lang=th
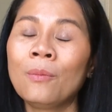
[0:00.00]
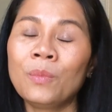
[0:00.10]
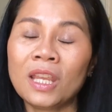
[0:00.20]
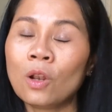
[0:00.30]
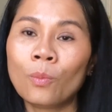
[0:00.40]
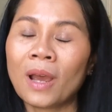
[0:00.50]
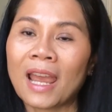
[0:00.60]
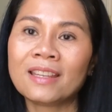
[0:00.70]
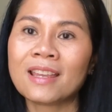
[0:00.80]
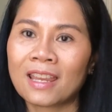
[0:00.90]
มีลม
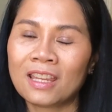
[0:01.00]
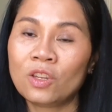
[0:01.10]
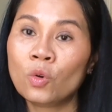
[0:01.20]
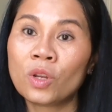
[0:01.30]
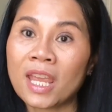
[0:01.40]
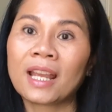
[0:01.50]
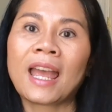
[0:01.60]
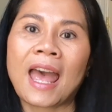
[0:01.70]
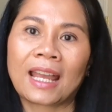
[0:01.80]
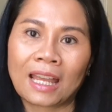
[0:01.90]
หายใจอยู่เคียง
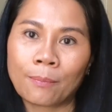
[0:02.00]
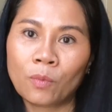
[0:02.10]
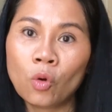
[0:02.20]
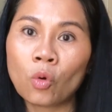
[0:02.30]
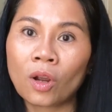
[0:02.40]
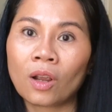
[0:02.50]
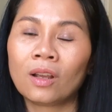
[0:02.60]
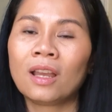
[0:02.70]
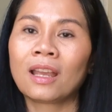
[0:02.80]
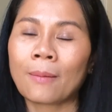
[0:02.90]
ข้างกับลูก
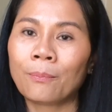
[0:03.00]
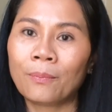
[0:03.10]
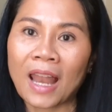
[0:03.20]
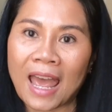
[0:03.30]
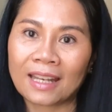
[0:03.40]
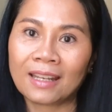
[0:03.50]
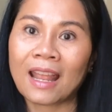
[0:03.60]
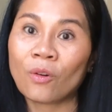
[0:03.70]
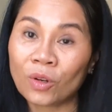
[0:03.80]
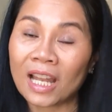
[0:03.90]
กับหลาน
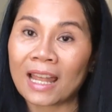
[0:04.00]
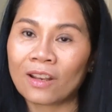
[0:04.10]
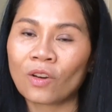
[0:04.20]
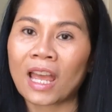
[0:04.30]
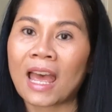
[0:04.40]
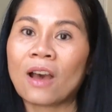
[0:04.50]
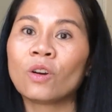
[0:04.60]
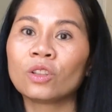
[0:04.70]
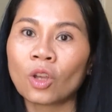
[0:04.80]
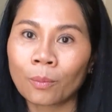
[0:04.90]
เฮาเนี่ยแหละเนาะค่ะเฮา
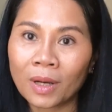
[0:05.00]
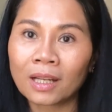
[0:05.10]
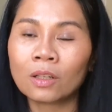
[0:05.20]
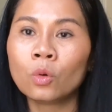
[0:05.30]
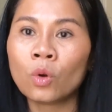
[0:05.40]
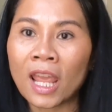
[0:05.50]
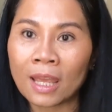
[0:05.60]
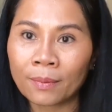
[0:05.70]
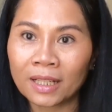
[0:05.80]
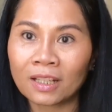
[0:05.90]
ก็ต้องเบิงดูแล
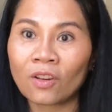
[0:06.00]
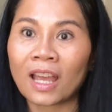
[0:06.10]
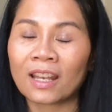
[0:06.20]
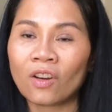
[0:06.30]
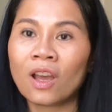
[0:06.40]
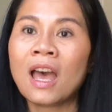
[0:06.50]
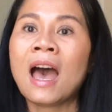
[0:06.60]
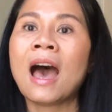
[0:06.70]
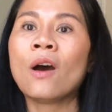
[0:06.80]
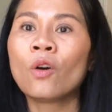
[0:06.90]
เพิ่นเนาะค่ะเนาะ
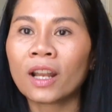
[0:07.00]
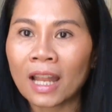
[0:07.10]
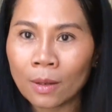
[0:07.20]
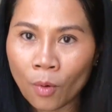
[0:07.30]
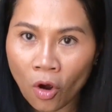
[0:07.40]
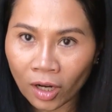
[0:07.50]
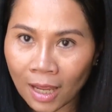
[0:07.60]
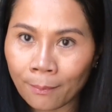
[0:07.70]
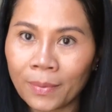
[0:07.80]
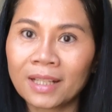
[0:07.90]
เฮาก็ได้บอก
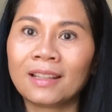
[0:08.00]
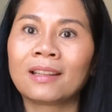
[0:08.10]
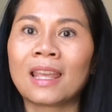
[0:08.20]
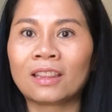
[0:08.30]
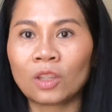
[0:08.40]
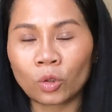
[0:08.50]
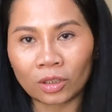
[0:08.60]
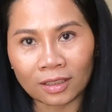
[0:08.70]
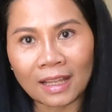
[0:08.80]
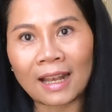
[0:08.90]
กับเพิ่นตั้งแต่ต้น
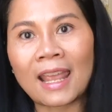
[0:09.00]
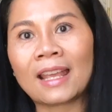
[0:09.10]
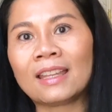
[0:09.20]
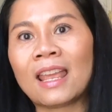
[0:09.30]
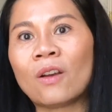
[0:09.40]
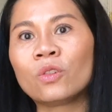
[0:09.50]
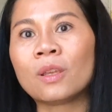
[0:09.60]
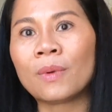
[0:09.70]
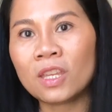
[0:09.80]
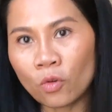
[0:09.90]
ตั้งแต่แรกที่เฮาจะ
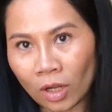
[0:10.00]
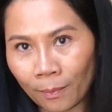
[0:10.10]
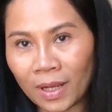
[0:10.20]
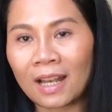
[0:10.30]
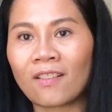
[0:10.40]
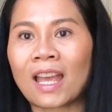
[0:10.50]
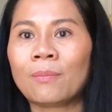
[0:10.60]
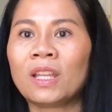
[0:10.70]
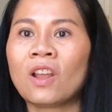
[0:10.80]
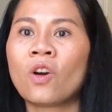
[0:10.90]
มาอยู่กับเพิ่นแล้วค่ะ
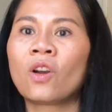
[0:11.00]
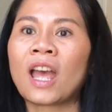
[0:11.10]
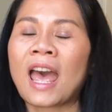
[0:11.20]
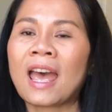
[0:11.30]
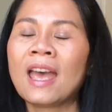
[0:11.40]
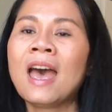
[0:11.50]
พี่น้องค่ะ